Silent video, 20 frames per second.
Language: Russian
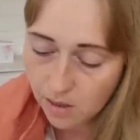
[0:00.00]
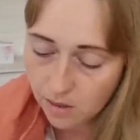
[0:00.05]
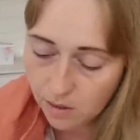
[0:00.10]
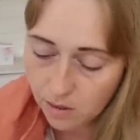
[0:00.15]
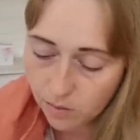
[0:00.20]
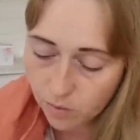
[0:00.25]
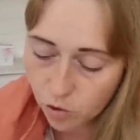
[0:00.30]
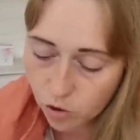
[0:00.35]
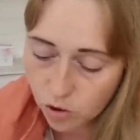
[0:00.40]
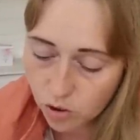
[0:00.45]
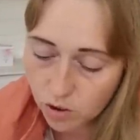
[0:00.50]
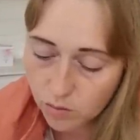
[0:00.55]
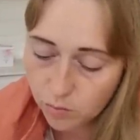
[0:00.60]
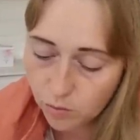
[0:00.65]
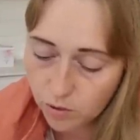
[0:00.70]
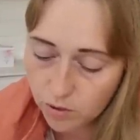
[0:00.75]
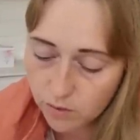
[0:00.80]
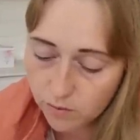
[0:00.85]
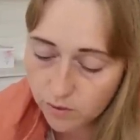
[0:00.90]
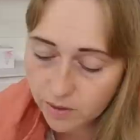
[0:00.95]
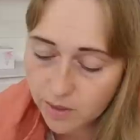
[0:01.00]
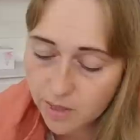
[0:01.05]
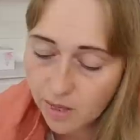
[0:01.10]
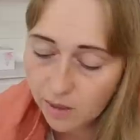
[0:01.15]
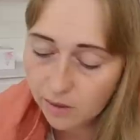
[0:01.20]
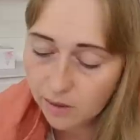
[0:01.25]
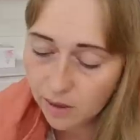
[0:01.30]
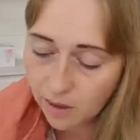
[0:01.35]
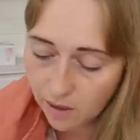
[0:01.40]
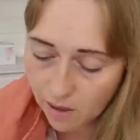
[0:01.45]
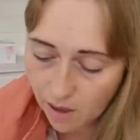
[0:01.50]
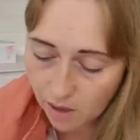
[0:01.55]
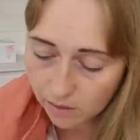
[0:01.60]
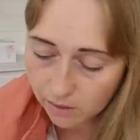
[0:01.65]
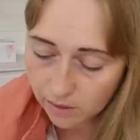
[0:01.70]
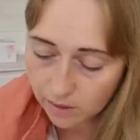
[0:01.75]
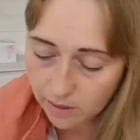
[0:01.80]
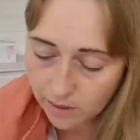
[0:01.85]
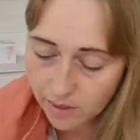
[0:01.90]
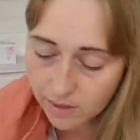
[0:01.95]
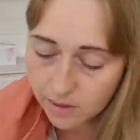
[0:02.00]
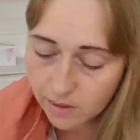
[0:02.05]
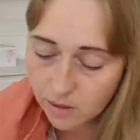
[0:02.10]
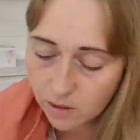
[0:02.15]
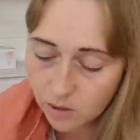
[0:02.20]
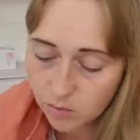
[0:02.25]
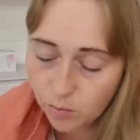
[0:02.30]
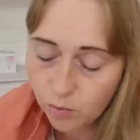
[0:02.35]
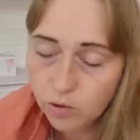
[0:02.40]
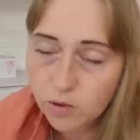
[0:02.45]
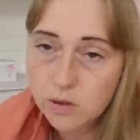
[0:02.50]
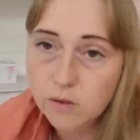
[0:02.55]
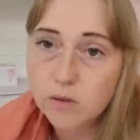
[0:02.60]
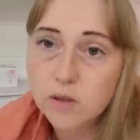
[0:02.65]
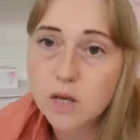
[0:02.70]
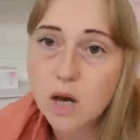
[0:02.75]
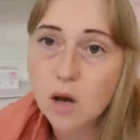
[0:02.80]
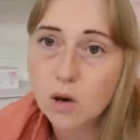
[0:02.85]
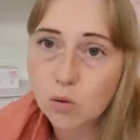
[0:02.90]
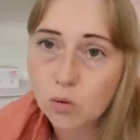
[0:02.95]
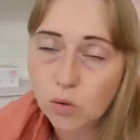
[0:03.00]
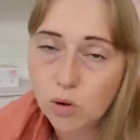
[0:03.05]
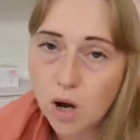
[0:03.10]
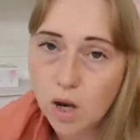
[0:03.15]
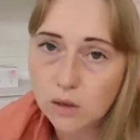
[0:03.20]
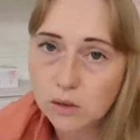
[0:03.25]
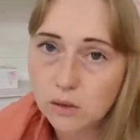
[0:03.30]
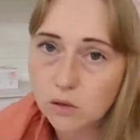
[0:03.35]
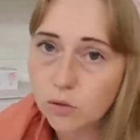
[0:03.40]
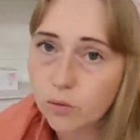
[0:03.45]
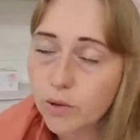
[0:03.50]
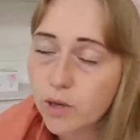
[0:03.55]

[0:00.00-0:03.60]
Их можно использовать неоднократно, если использовать аккуратно.